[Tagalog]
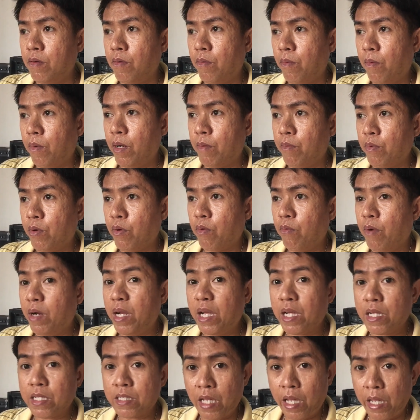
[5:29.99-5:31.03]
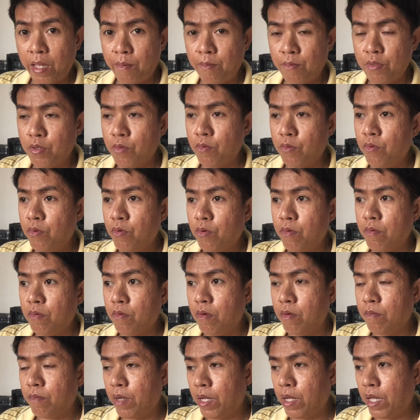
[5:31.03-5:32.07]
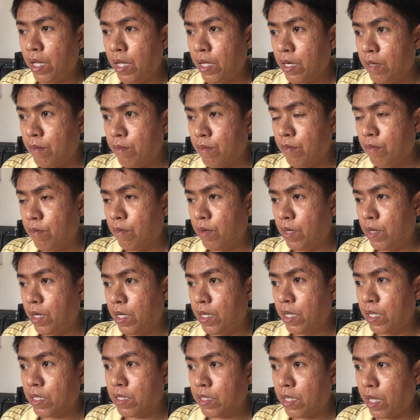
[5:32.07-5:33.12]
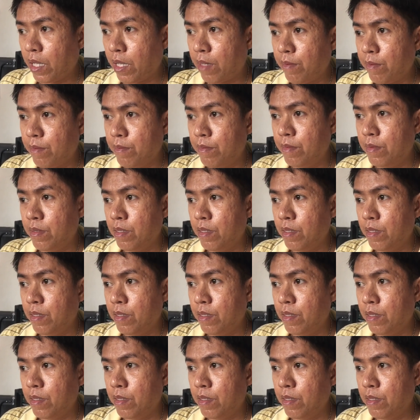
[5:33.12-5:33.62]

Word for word: Wal, pero walang time. Siguro, ang mahirap, wala ding time.